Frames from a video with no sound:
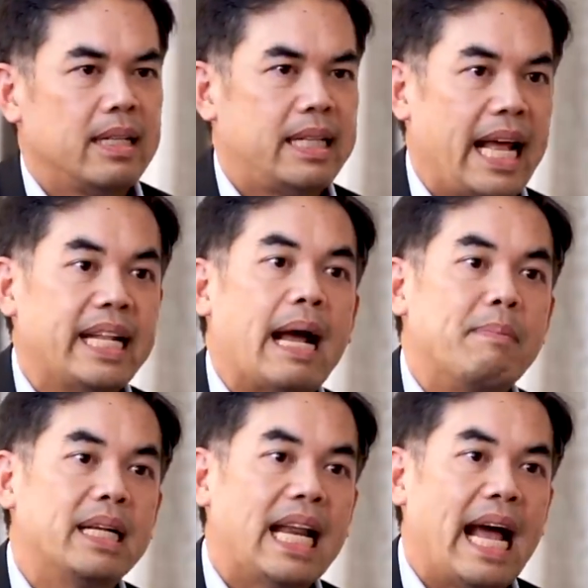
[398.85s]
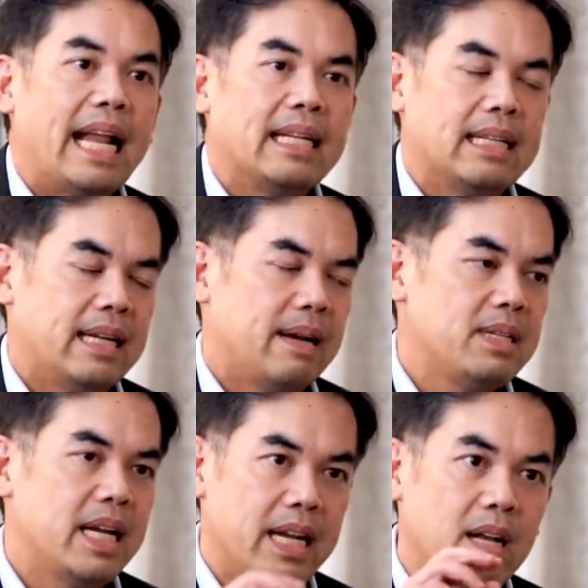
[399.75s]
แสนสามหมื่นล้านนะครับ
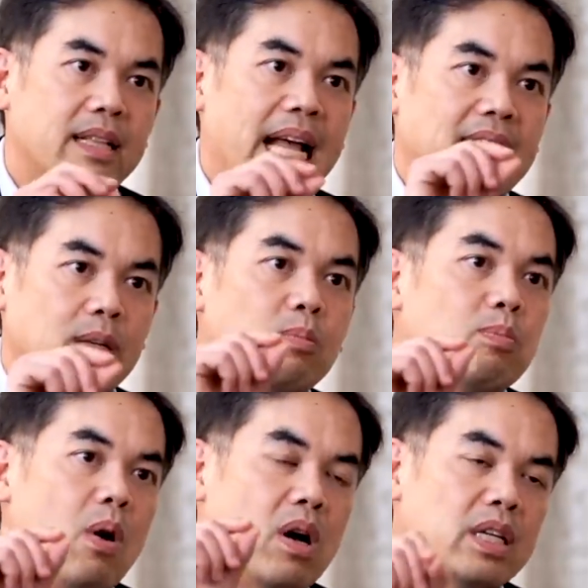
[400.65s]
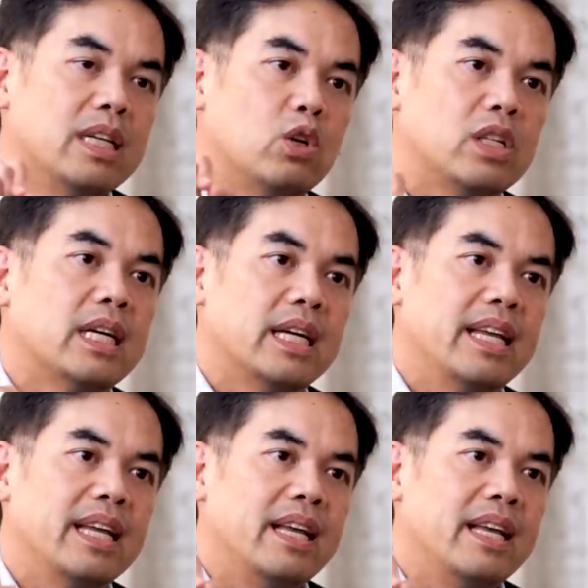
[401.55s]
ซึ่งอันนี้ก็น่าจะพอที่จะชดเชย